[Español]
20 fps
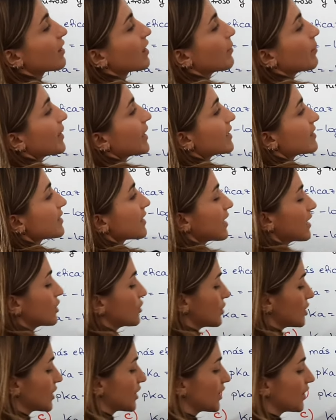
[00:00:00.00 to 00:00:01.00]
que para este
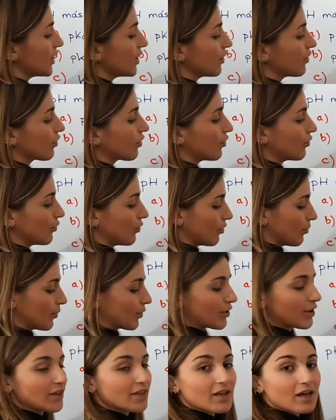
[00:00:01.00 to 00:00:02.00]
caso es 5,1
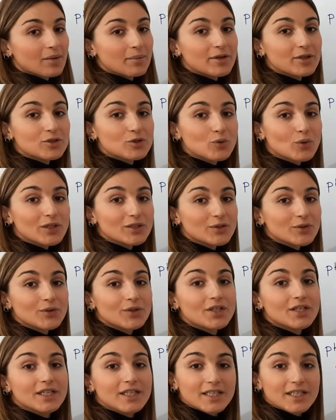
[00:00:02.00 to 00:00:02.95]
por 10 a la menos 4,